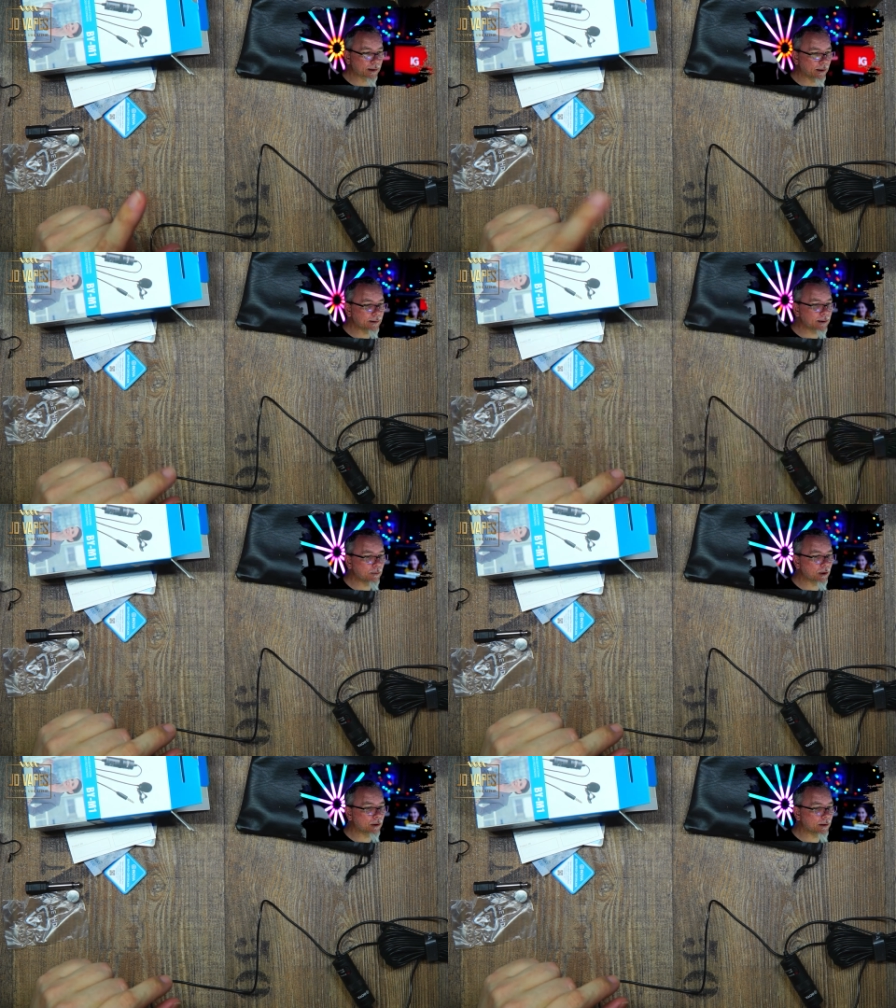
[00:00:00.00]
Und das
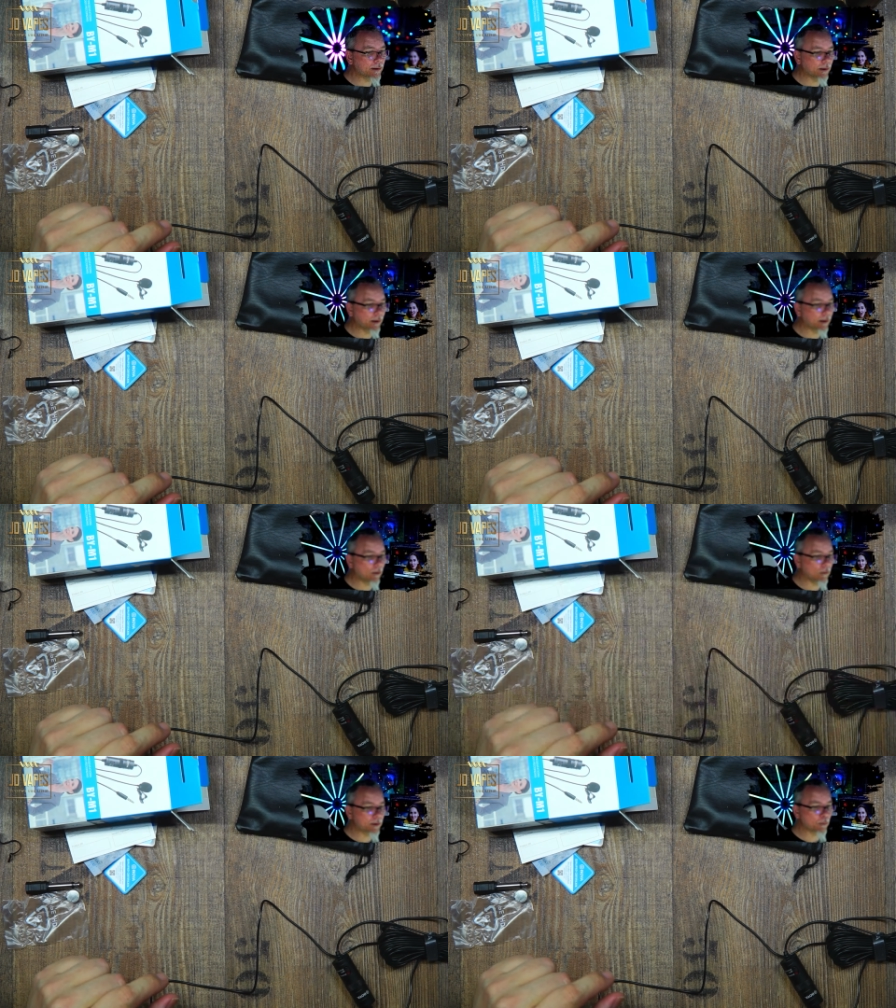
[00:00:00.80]
Ganze möchte ich
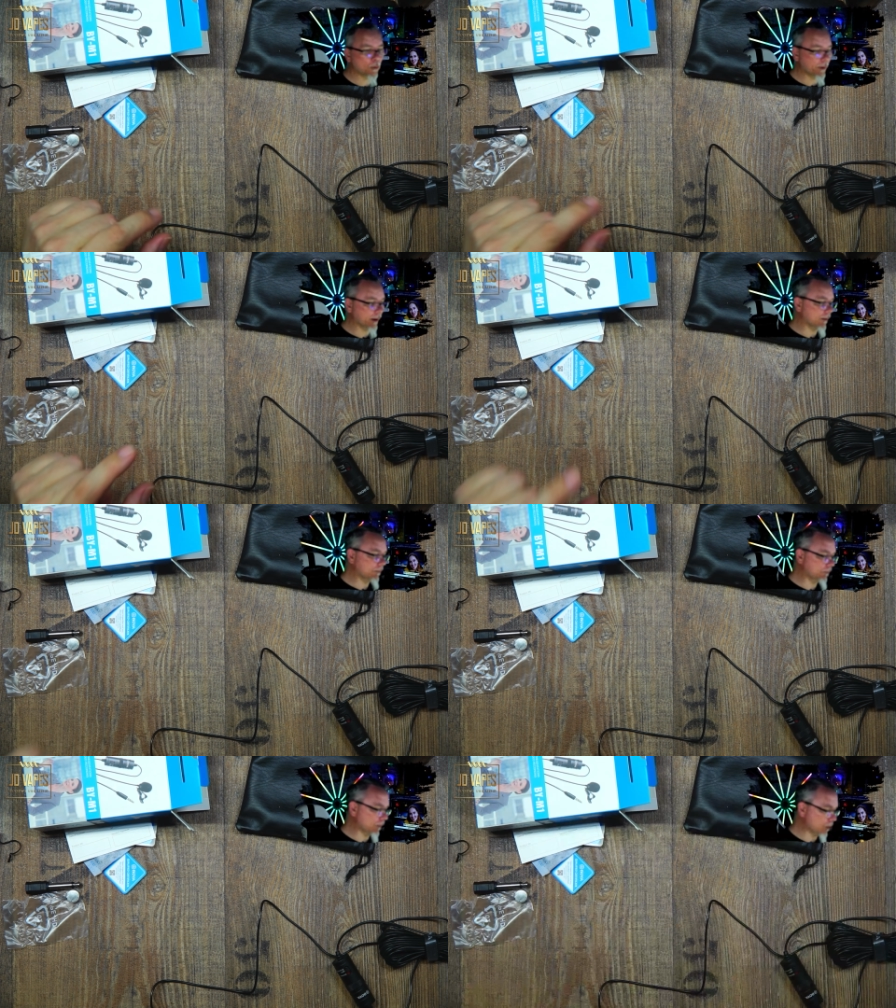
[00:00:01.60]
jetzt natürlich
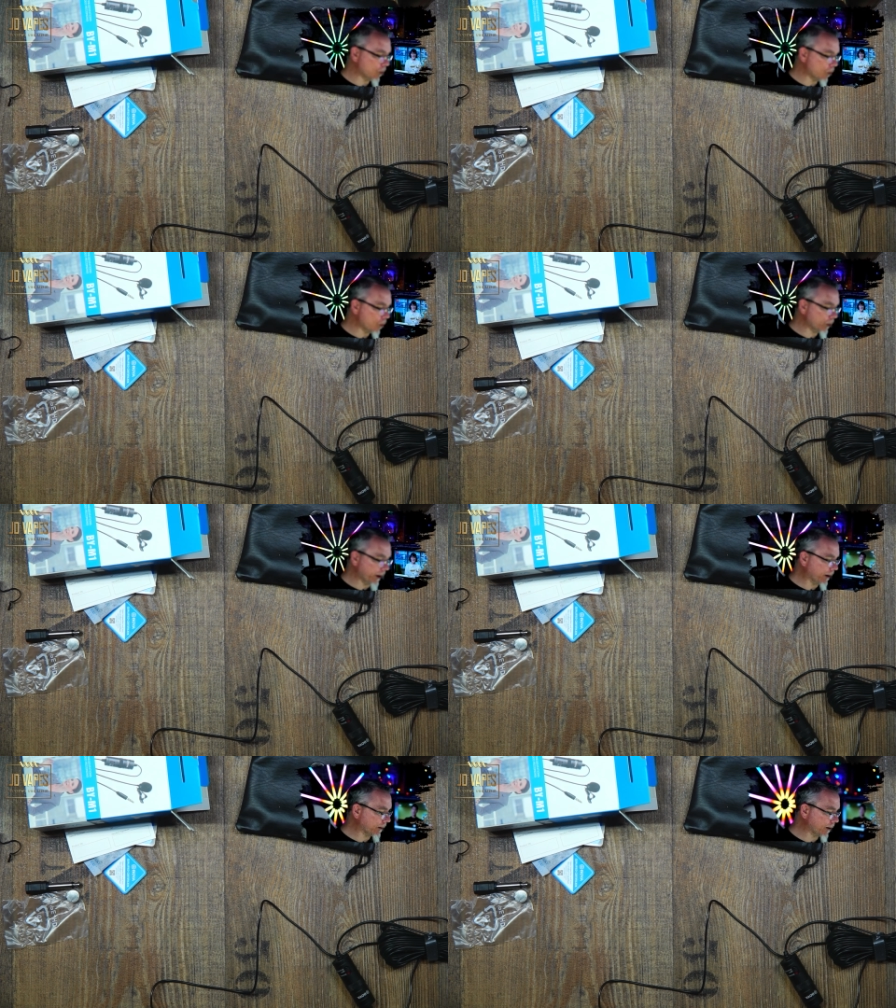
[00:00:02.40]
ausprobieren
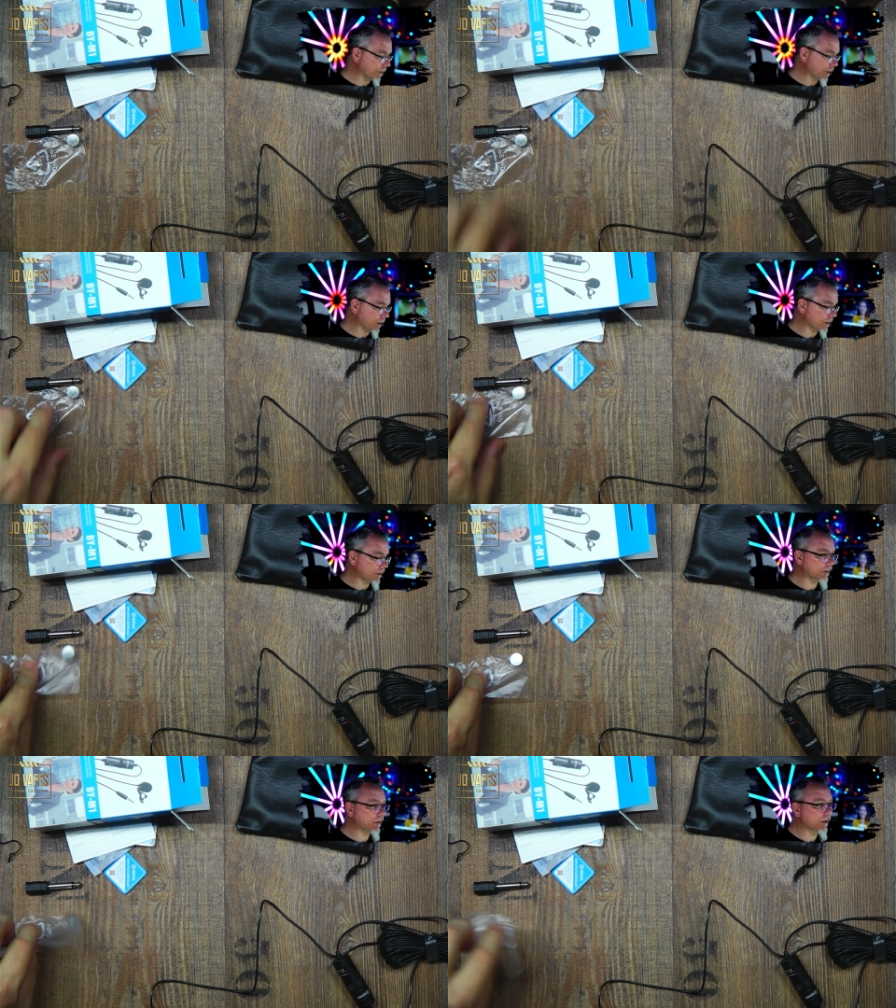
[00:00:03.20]
ohne
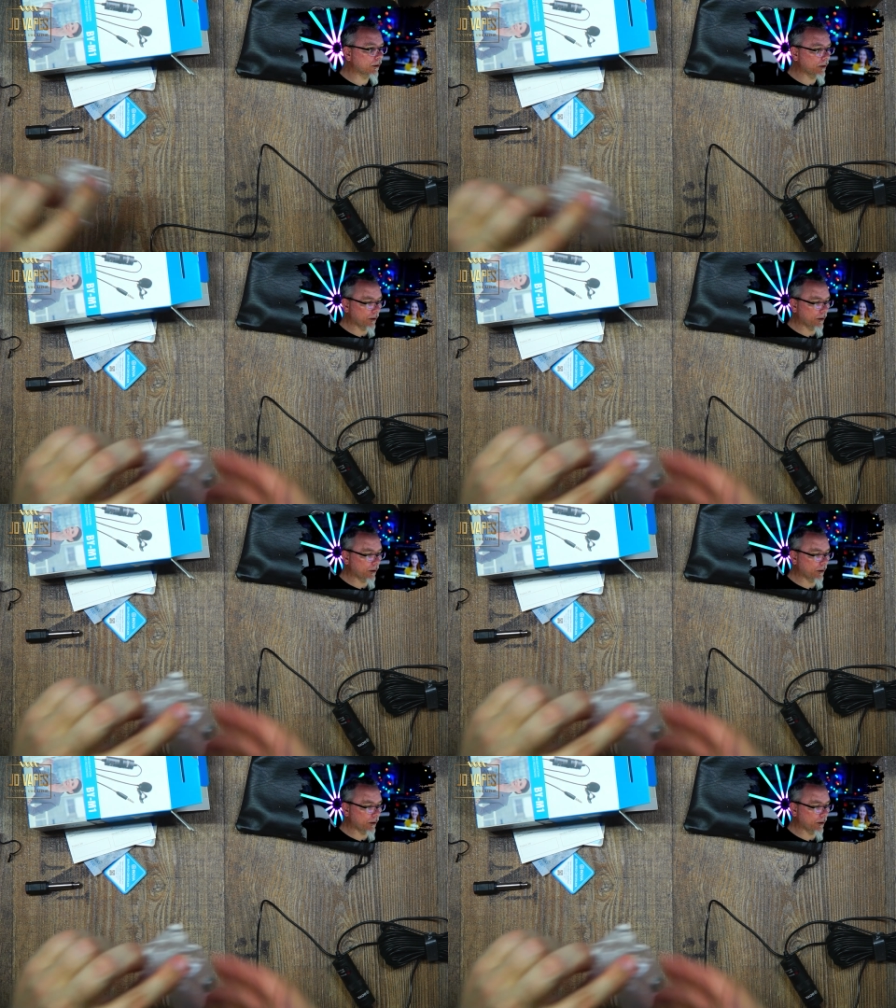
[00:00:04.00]
Adapter